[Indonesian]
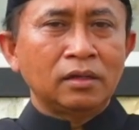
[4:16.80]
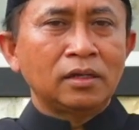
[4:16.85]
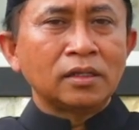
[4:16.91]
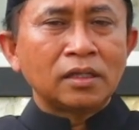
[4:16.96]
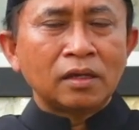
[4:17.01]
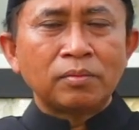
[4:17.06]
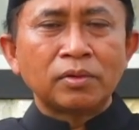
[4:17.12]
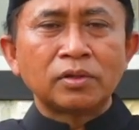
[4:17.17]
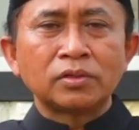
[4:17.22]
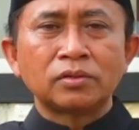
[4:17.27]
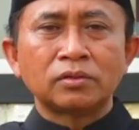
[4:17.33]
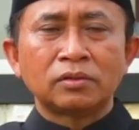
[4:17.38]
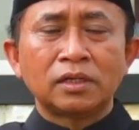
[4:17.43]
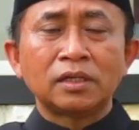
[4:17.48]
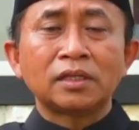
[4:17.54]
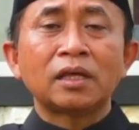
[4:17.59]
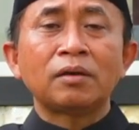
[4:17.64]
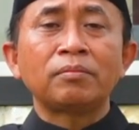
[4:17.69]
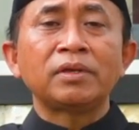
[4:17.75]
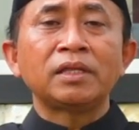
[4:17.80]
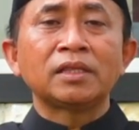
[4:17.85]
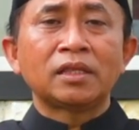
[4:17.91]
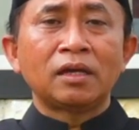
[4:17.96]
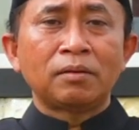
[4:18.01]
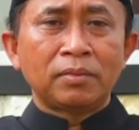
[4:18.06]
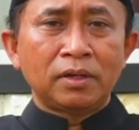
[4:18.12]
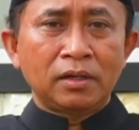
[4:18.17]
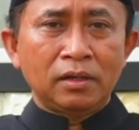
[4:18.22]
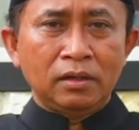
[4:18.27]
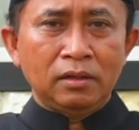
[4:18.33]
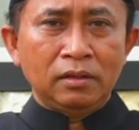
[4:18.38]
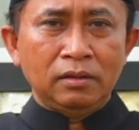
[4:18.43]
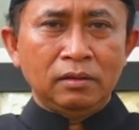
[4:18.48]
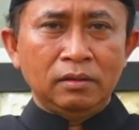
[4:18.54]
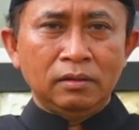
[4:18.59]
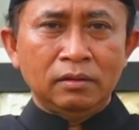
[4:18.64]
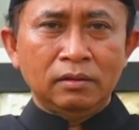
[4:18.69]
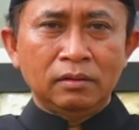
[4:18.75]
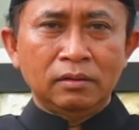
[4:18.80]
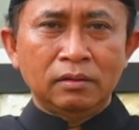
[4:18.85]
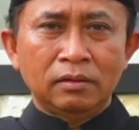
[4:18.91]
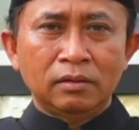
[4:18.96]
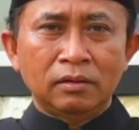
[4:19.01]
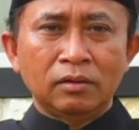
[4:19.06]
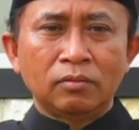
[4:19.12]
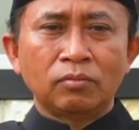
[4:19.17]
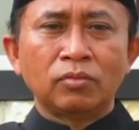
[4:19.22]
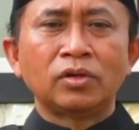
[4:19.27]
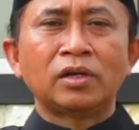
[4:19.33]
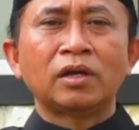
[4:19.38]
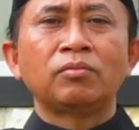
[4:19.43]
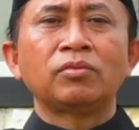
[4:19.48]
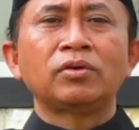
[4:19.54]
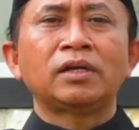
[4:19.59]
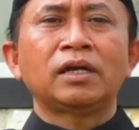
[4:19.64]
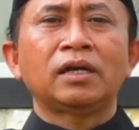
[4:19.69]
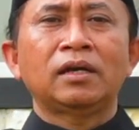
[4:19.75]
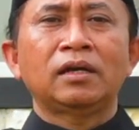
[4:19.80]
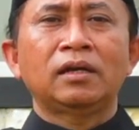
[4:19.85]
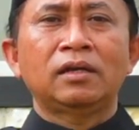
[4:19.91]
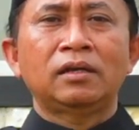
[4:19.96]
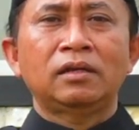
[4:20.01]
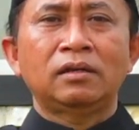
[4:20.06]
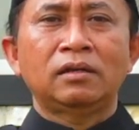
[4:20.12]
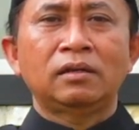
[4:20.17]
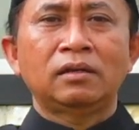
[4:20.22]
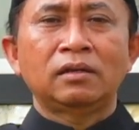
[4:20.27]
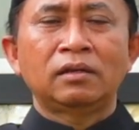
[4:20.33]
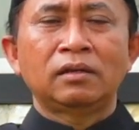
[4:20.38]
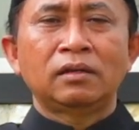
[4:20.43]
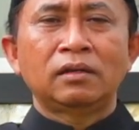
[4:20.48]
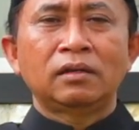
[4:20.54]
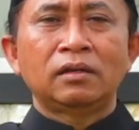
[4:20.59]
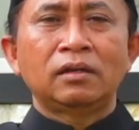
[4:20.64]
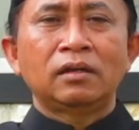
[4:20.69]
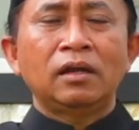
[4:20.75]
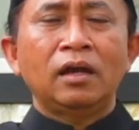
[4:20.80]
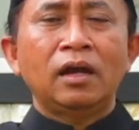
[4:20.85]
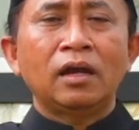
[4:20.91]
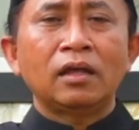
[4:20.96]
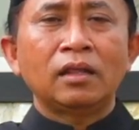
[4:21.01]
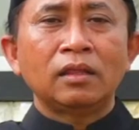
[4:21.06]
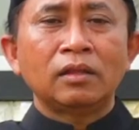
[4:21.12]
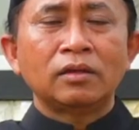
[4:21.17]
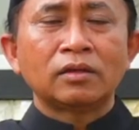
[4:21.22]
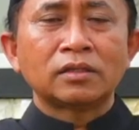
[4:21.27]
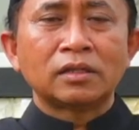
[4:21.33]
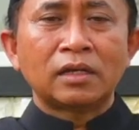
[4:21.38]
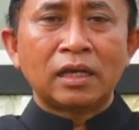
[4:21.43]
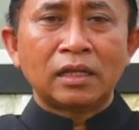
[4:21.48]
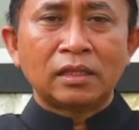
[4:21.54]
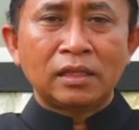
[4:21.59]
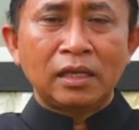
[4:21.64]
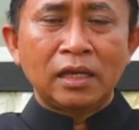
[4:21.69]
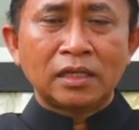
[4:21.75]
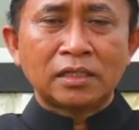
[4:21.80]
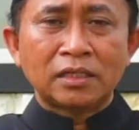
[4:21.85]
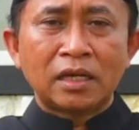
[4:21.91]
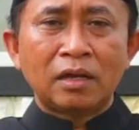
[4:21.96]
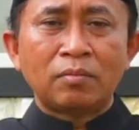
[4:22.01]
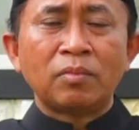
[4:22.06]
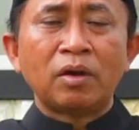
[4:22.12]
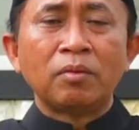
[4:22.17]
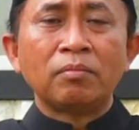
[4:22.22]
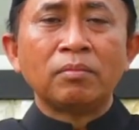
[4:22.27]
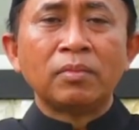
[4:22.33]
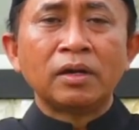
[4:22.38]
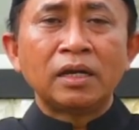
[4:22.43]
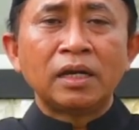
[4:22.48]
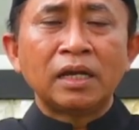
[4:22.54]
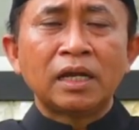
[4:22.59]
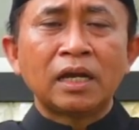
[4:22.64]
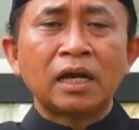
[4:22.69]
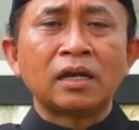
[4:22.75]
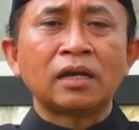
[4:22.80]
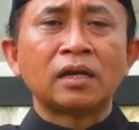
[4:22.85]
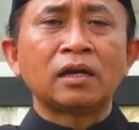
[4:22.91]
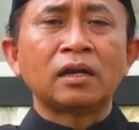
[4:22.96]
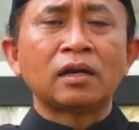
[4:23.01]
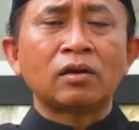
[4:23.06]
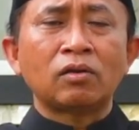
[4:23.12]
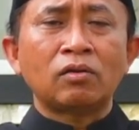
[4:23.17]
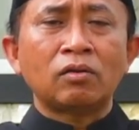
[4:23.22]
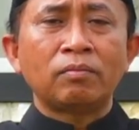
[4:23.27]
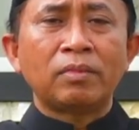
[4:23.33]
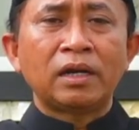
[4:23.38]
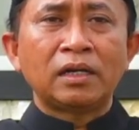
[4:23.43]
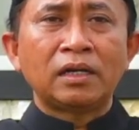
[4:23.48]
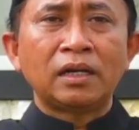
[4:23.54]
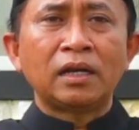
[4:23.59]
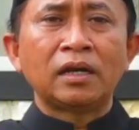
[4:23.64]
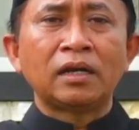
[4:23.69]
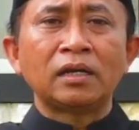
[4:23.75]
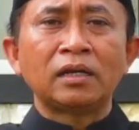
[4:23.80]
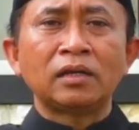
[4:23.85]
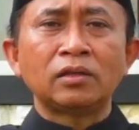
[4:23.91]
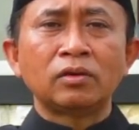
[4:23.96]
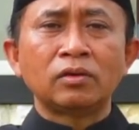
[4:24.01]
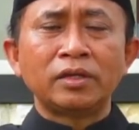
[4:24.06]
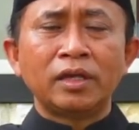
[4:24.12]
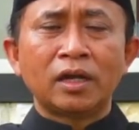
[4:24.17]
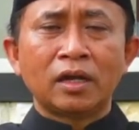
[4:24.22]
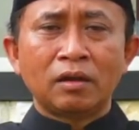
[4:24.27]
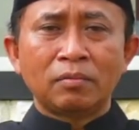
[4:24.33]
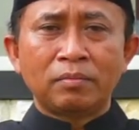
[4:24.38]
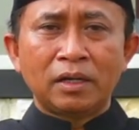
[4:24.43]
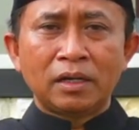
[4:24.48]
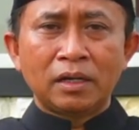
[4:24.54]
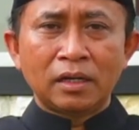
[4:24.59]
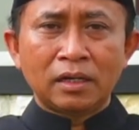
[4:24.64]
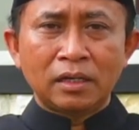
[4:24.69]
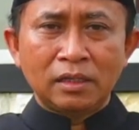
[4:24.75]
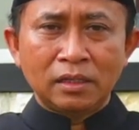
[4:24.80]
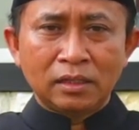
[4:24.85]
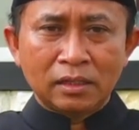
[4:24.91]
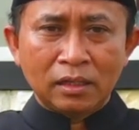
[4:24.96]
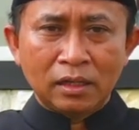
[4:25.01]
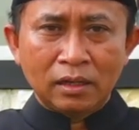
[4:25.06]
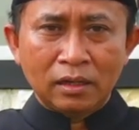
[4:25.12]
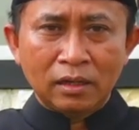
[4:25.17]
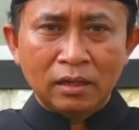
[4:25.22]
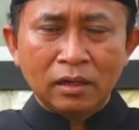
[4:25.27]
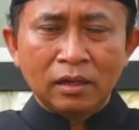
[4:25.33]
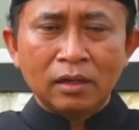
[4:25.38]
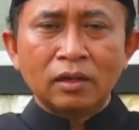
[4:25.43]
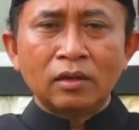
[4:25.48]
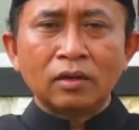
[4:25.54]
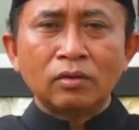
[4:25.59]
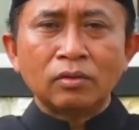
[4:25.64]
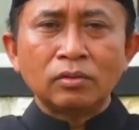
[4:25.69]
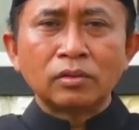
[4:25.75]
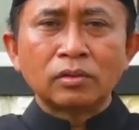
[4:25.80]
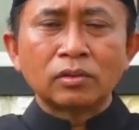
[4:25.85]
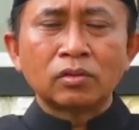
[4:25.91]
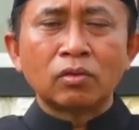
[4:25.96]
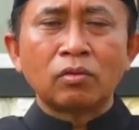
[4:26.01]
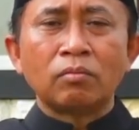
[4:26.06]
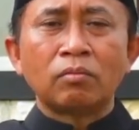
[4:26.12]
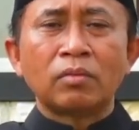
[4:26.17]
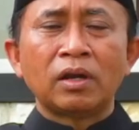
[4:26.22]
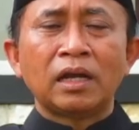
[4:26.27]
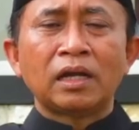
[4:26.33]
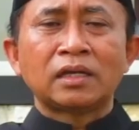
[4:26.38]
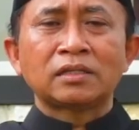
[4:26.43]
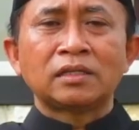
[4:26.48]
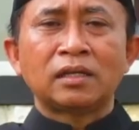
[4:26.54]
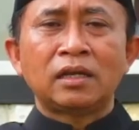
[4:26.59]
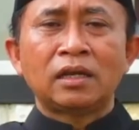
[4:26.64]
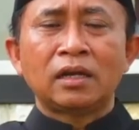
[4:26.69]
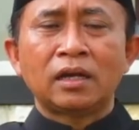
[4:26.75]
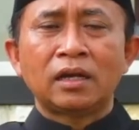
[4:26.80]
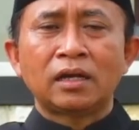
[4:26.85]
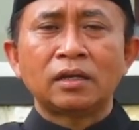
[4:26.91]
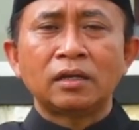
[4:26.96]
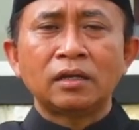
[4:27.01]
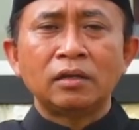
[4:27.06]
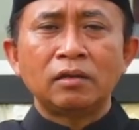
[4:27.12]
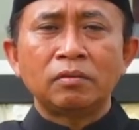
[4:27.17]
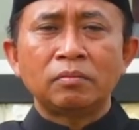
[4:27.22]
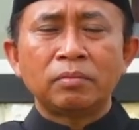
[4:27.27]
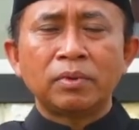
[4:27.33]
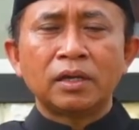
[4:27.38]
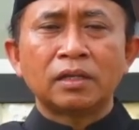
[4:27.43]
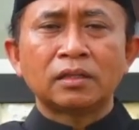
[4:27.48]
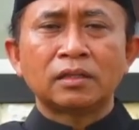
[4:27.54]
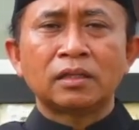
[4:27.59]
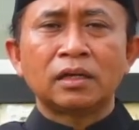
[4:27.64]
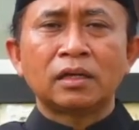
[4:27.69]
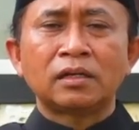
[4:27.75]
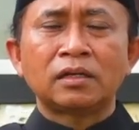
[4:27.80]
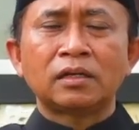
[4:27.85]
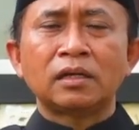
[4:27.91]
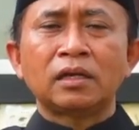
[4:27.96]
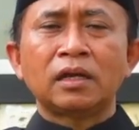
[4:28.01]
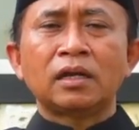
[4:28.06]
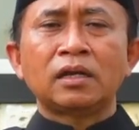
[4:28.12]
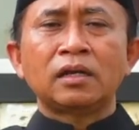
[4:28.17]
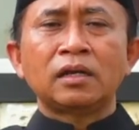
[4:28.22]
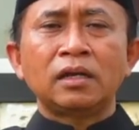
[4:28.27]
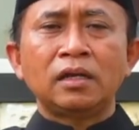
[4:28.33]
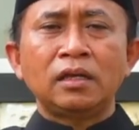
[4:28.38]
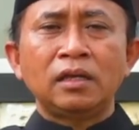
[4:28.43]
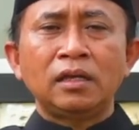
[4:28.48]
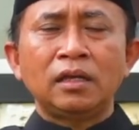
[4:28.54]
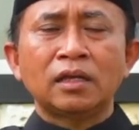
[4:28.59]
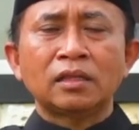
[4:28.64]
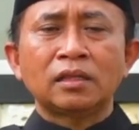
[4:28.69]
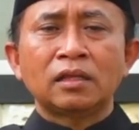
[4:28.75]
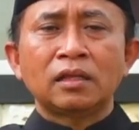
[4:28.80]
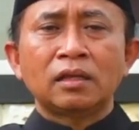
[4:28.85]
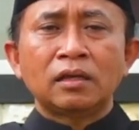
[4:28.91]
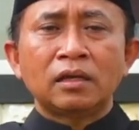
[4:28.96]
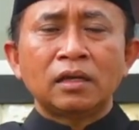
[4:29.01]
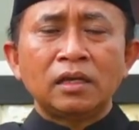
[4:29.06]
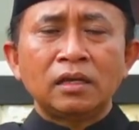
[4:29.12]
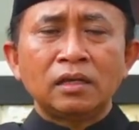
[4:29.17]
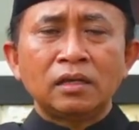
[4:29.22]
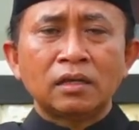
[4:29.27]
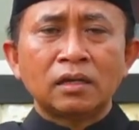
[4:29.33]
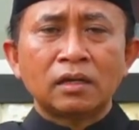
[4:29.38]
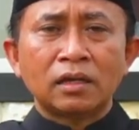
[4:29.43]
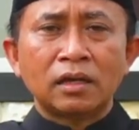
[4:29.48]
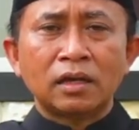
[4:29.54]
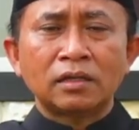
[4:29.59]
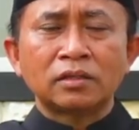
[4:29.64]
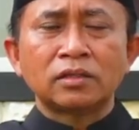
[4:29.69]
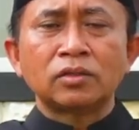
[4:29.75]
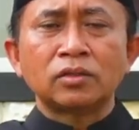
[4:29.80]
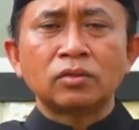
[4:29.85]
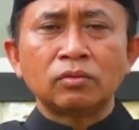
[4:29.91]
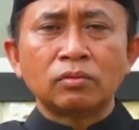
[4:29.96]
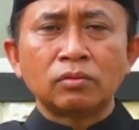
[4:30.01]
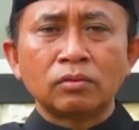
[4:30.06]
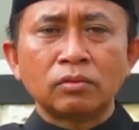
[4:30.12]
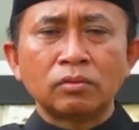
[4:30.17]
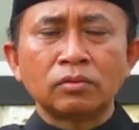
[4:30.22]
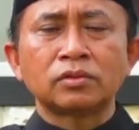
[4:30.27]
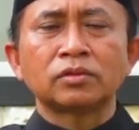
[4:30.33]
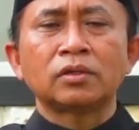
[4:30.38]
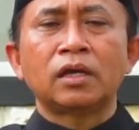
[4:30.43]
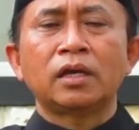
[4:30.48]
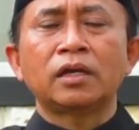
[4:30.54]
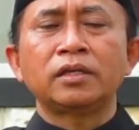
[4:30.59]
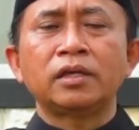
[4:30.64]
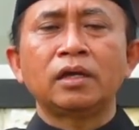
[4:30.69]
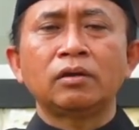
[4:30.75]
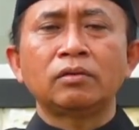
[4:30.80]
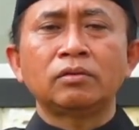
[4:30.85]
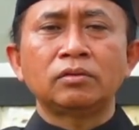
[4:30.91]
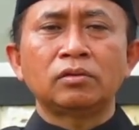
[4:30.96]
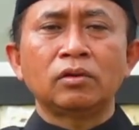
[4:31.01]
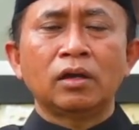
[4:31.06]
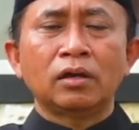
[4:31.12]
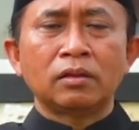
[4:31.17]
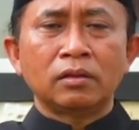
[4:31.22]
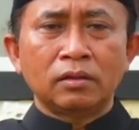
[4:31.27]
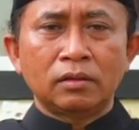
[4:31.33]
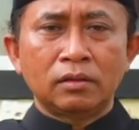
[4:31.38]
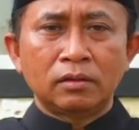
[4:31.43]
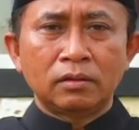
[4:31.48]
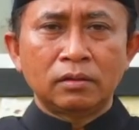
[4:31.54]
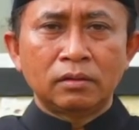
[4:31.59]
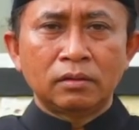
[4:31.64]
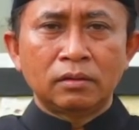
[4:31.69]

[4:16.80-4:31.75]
Kita kita minta pada Allah. Mudah-mudahan Allah senantiasa memberikan rahmat dan ridhonya kepada kita untuk melaksanakan ibadah dengan niat ikhlas tulus hanya untuk Allah